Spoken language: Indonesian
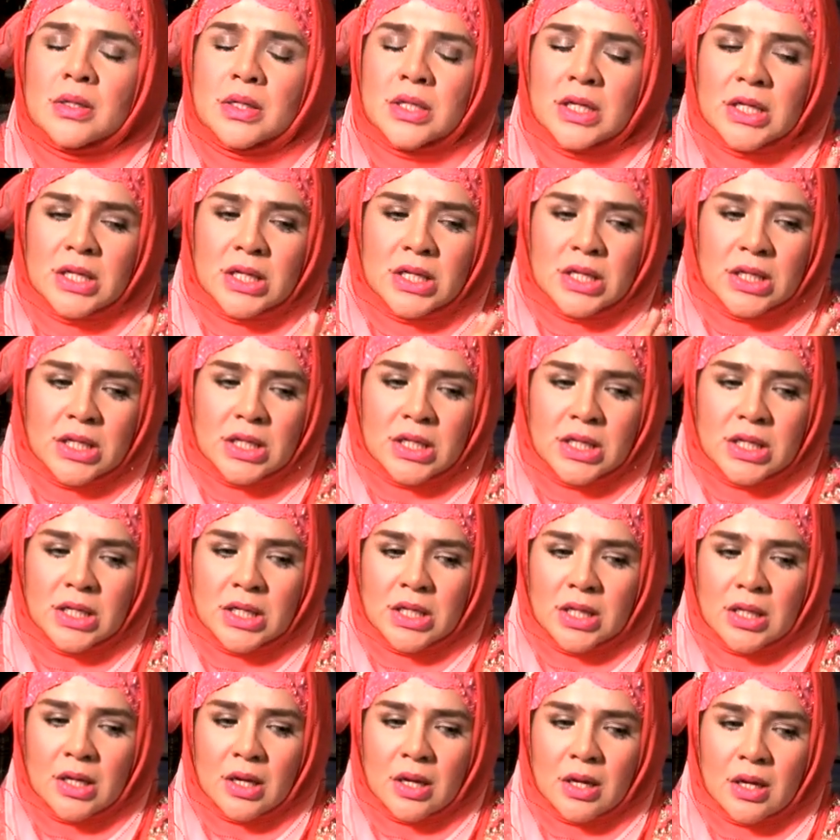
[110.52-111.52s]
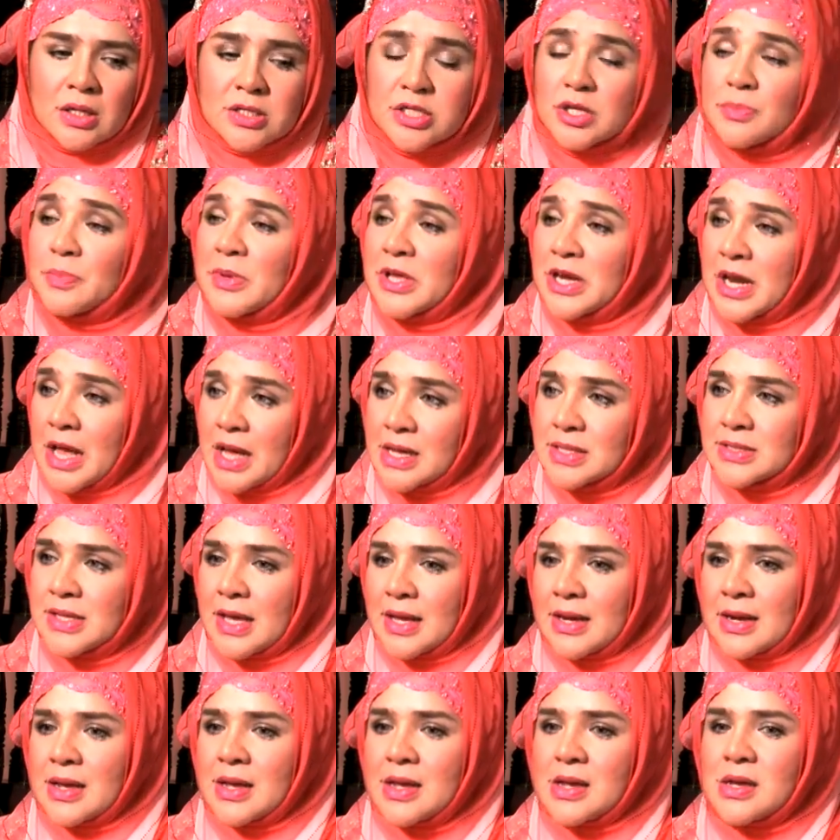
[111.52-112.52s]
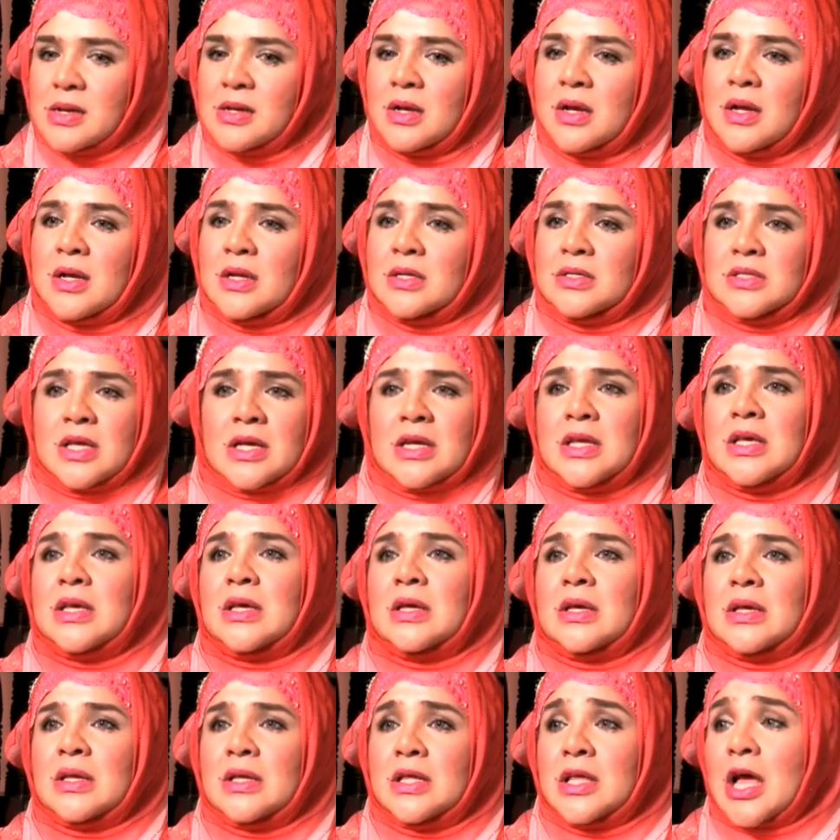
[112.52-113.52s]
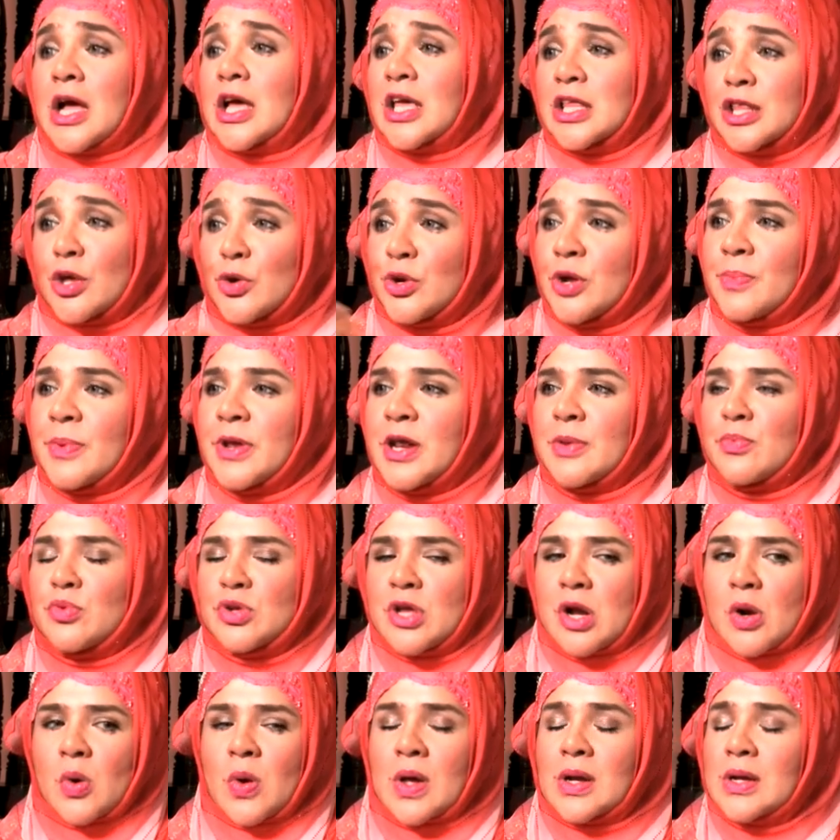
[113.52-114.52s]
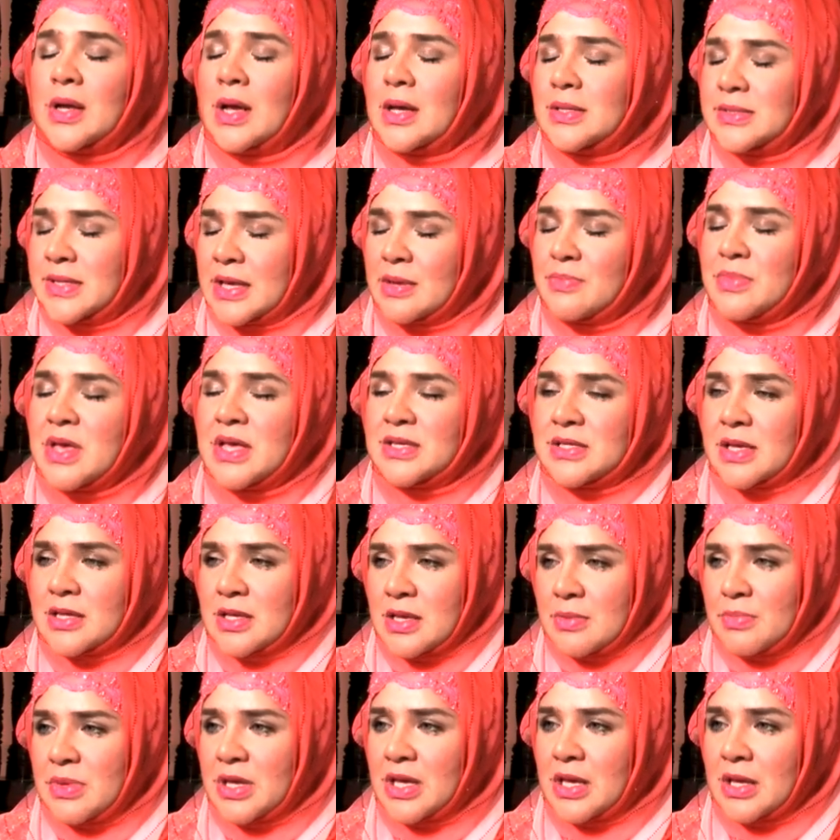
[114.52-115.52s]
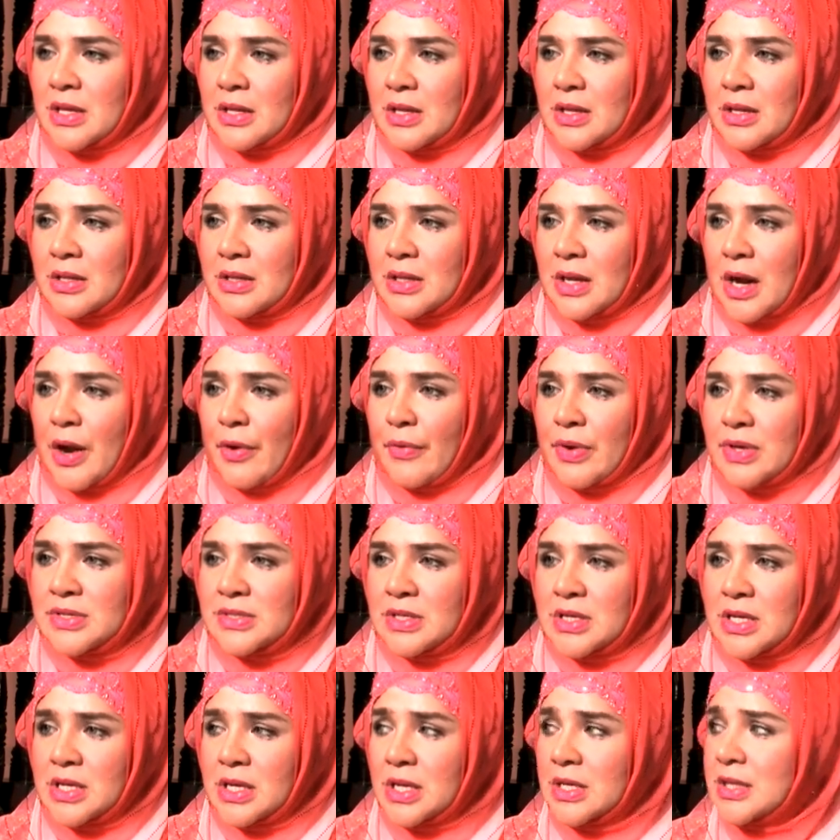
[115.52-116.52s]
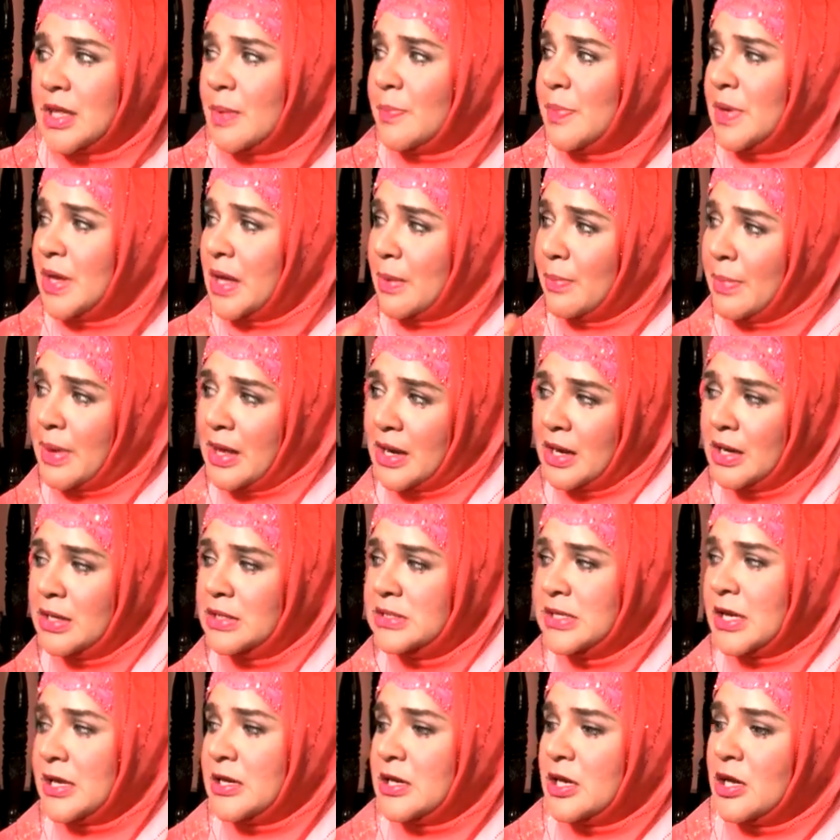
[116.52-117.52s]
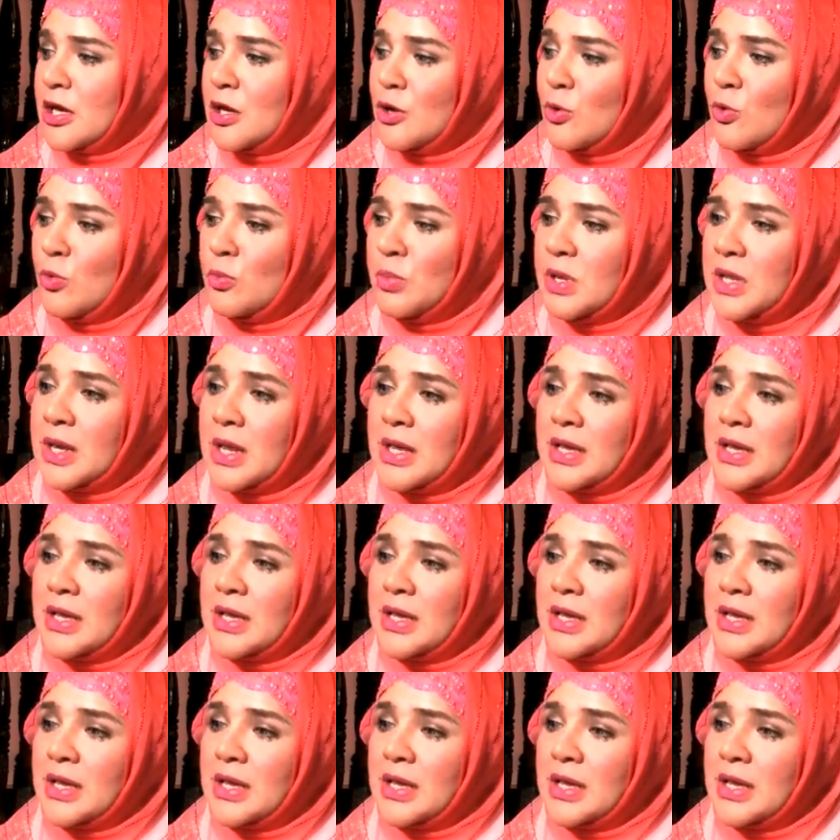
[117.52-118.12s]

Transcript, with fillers: di eh, Cipinang sana jadi yang kita udah pada punya keluarga, saya biasanya bikin terawih sendiri. Tapi kemarin saya dengar Umi